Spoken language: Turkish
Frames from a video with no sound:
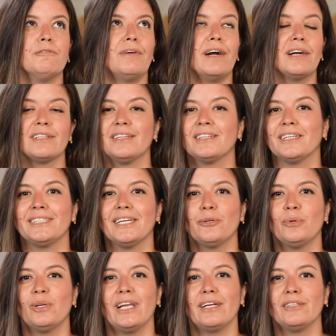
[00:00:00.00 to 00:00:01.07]
farklı
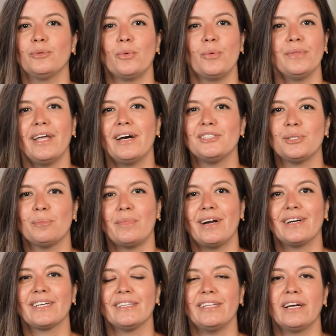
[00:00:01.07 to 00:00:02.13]
kategorilerden onlarca
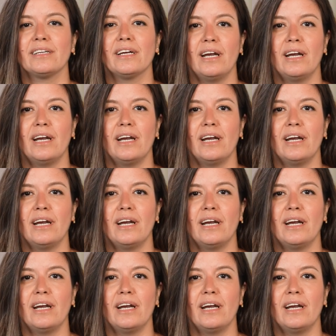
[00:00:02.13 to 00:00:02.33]
markadan